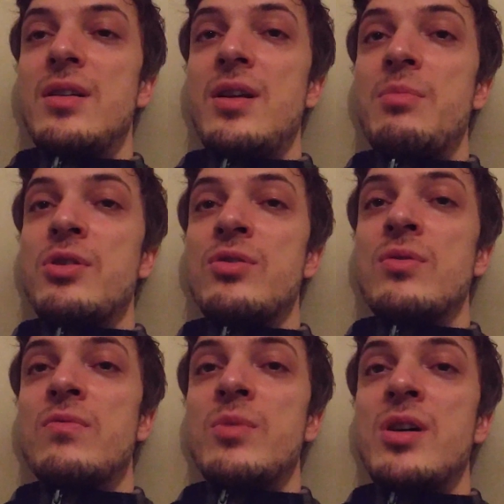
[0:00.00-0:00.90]
я
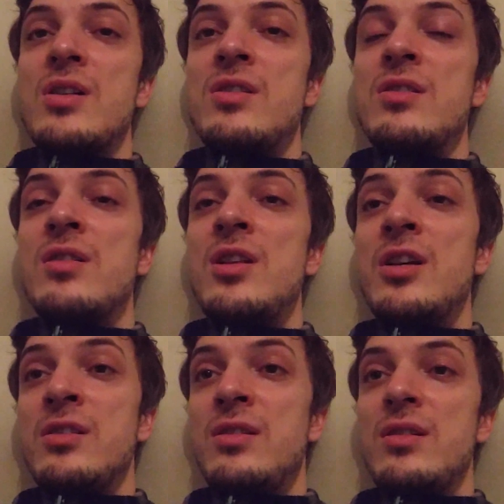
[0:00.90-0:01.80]
пошел в магазин
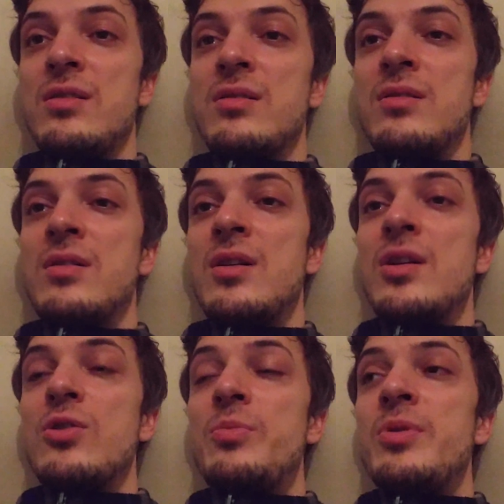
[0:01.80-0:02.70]
Лента,
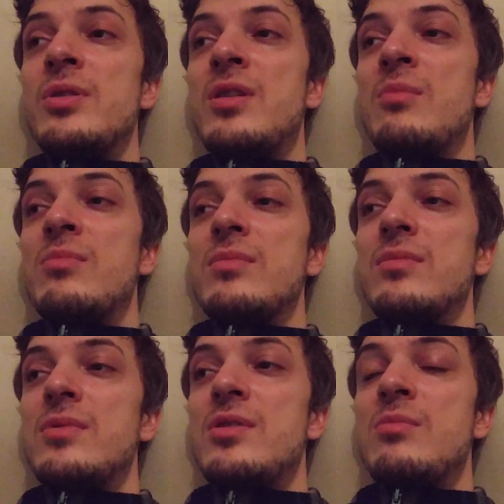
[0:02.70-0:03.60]
купил там
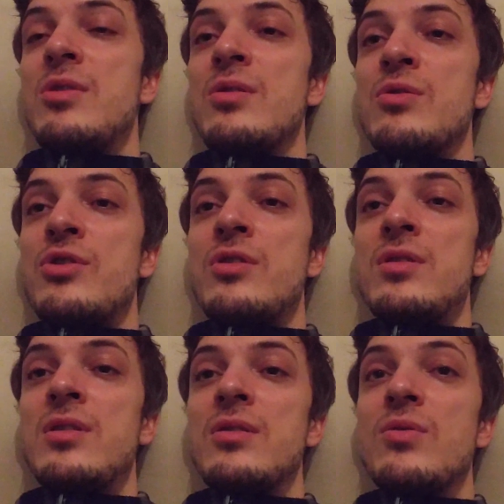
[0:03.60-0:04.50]

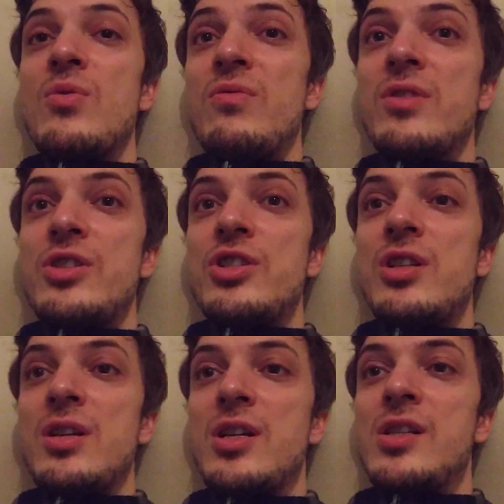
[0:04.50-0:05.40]
замороженные
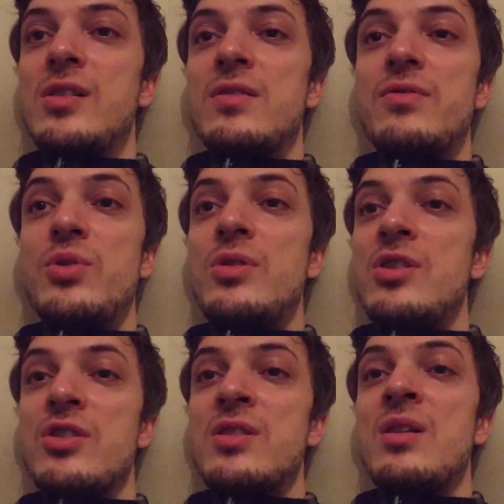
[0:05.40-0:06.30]
овощи, все
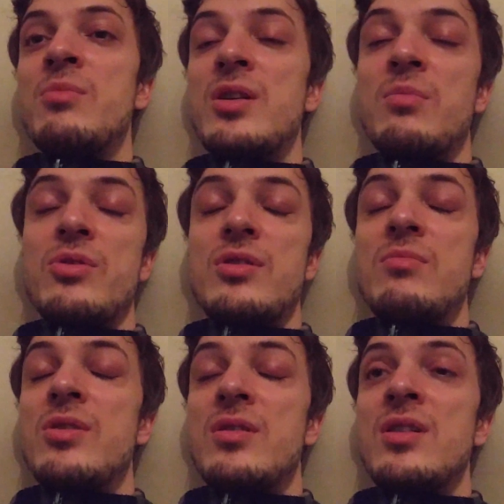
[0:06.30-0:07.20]
те же самые. Я просто
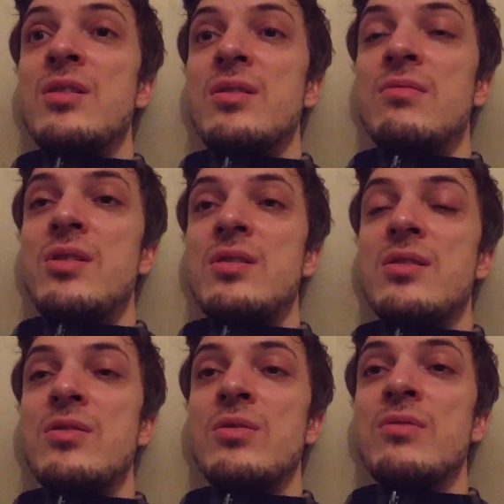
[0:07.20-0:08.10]
мне надоело говорить
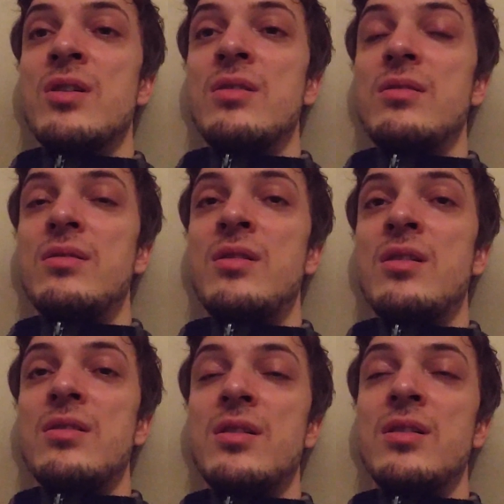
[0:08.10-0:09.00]
это слово
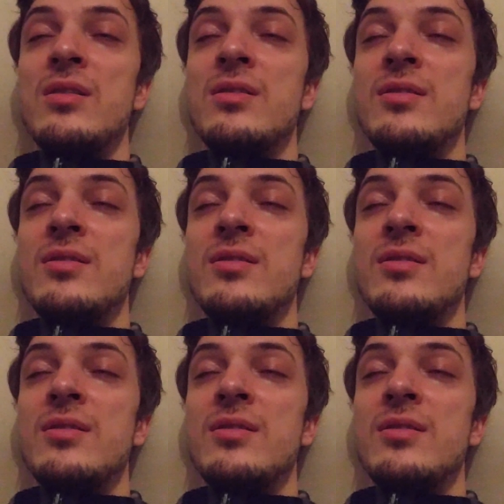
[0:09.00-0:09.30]
гадкое.